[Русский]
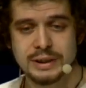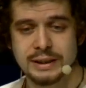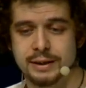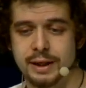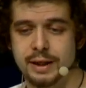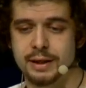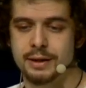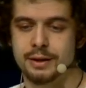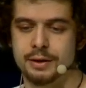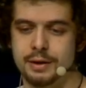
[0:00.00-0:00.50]

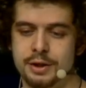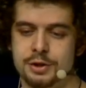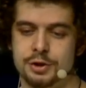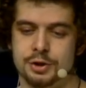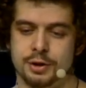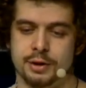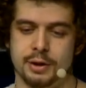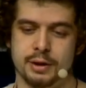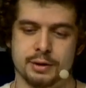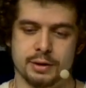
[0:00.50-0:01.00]
так или
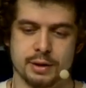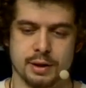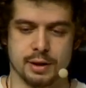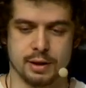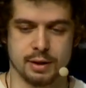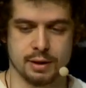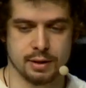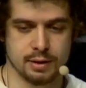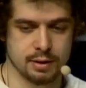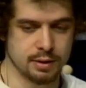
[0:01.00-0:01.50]
иначе
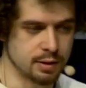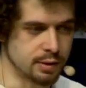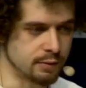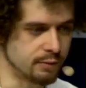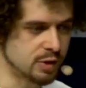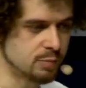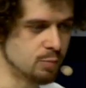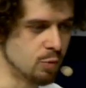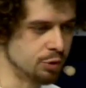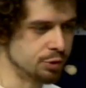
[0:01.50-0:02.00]
это
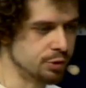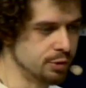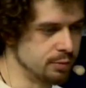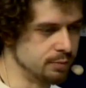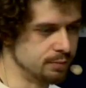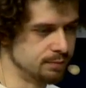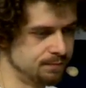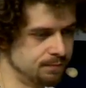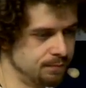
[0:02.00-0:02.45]
возможно.